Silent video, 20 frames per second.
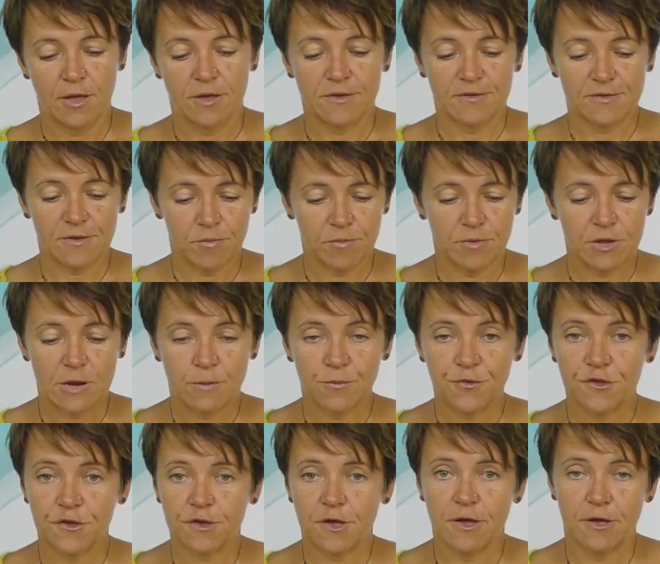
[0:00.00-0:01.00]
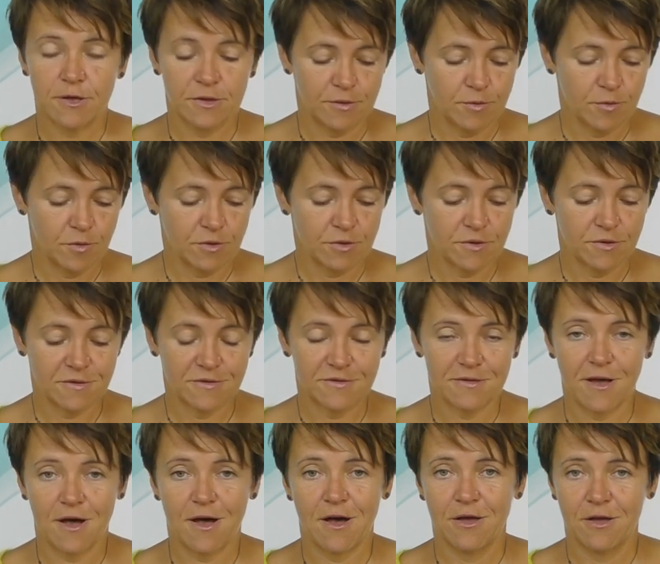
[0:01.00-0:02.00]
Zabieram się
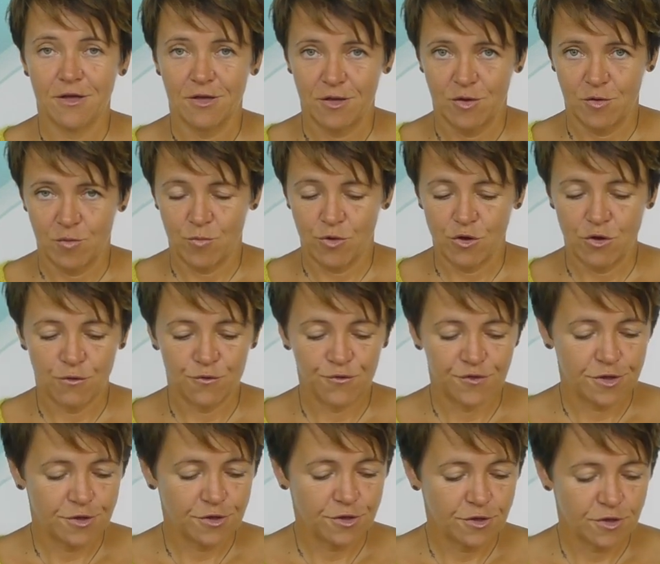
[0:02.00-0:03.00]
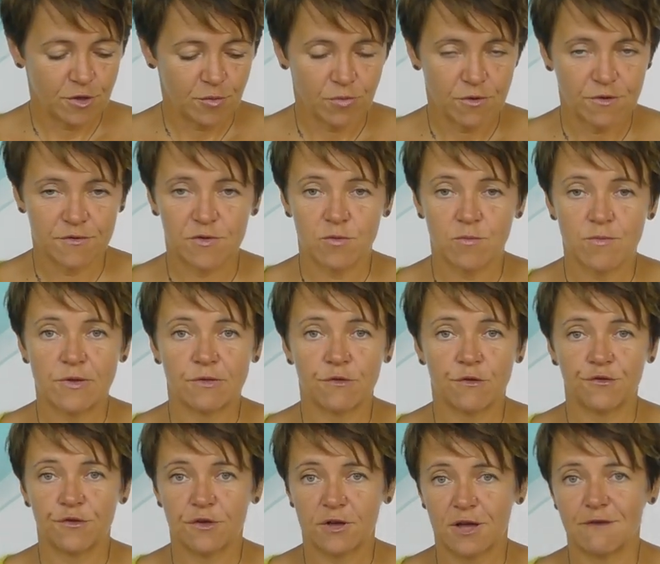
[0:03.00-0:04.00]
za moją dzianinę, bo jestem bardzo
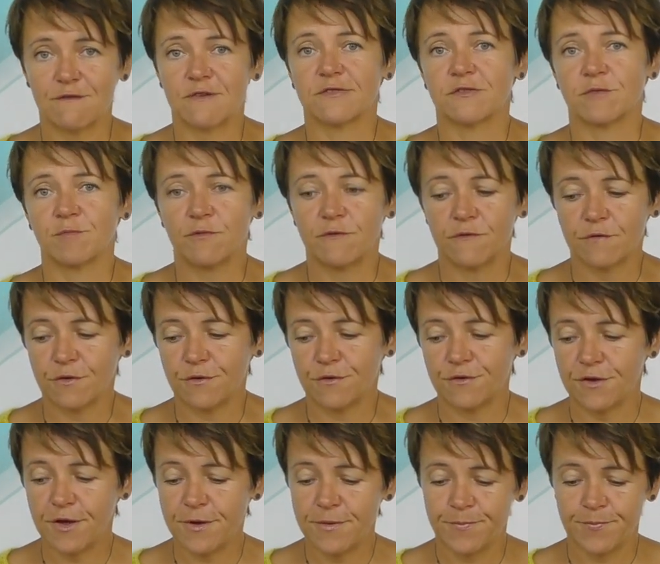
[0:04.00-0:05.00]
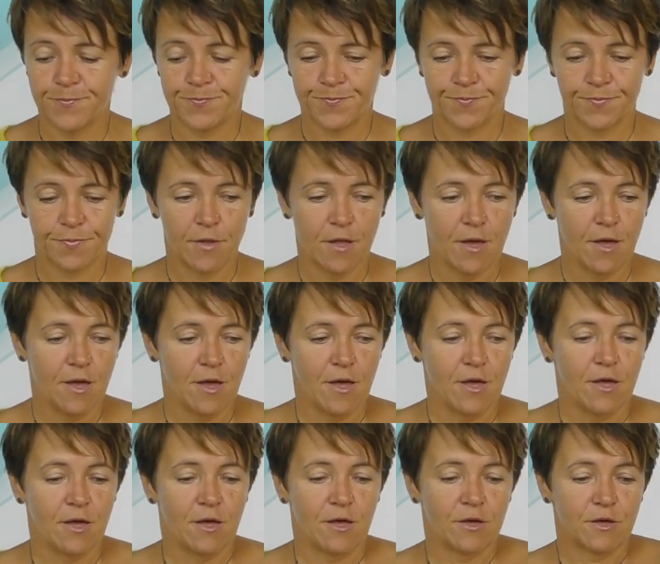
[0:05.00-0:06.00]
ciekawa, co mi wyjdzie.
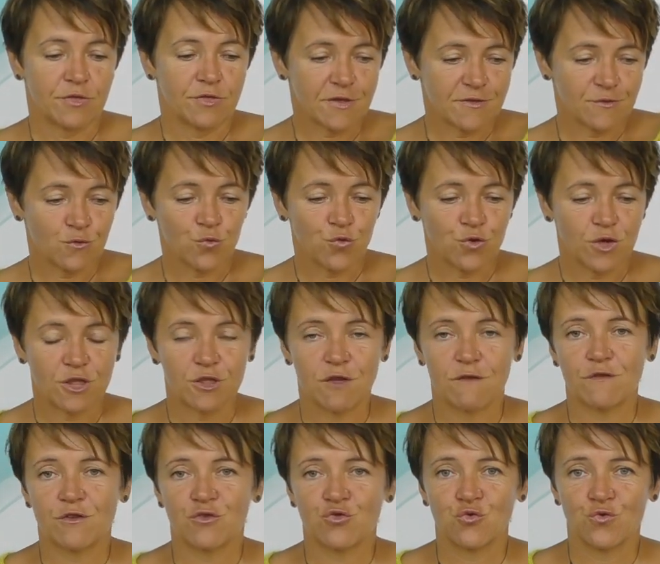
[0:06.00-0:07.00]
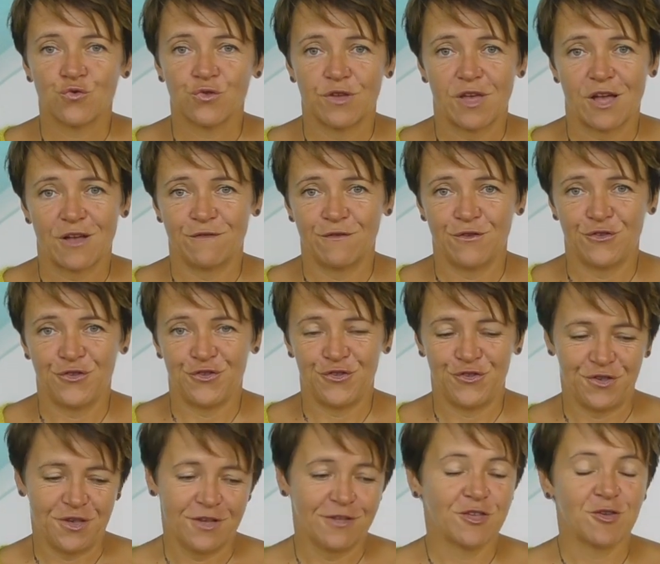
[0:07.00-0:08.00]
E, testuję nowe druty, jak
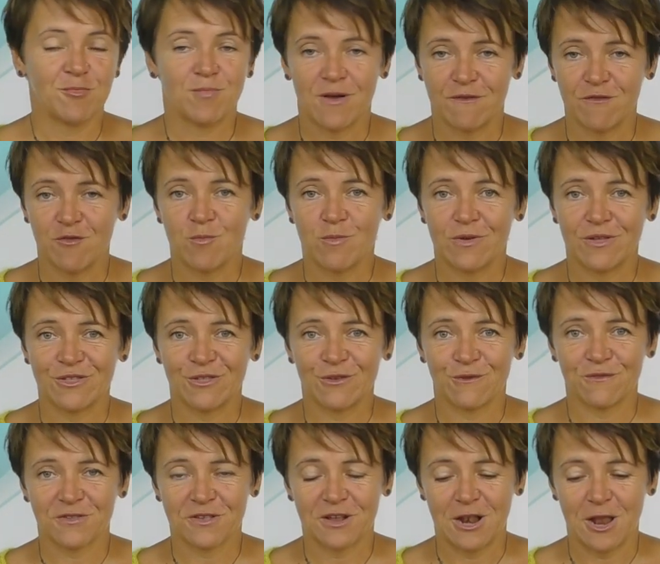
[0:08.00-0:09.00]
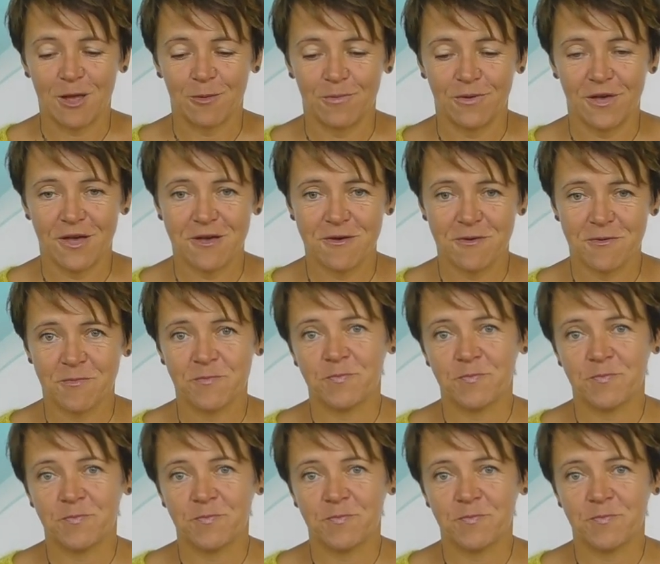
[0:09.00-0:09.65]
widzicie. Niebawem będą w sklepie.